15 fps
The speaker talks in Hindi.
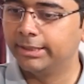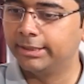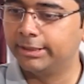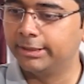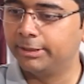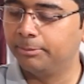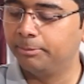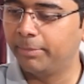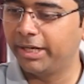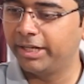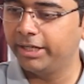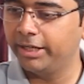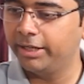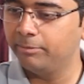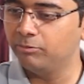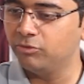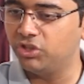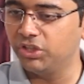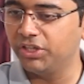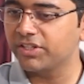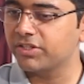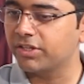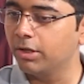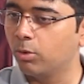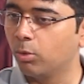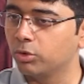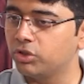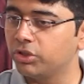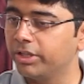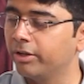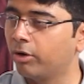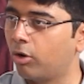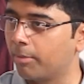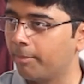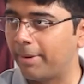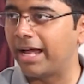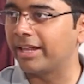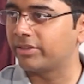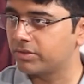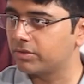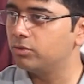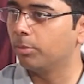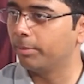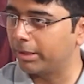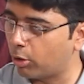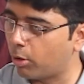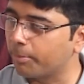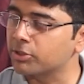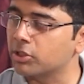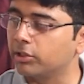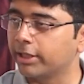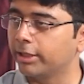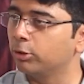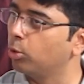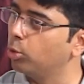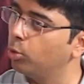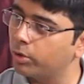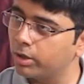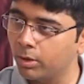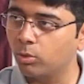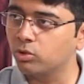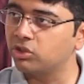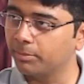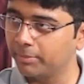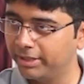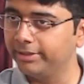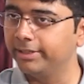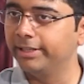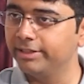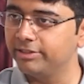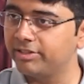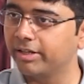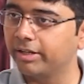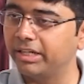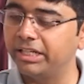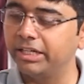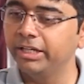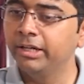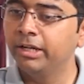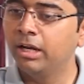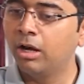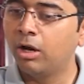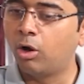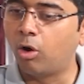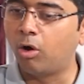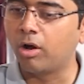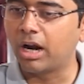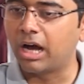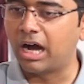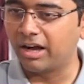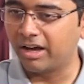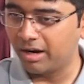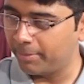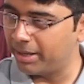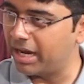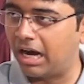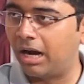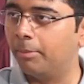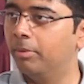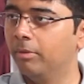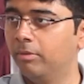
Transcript: Uh, मैंने जीएस की कोचिंग और मैथ्स जो मेरा ऑप्शनल था दोनों की कोचिंग मैंने दिल्ली से करी है और अगर मैं अब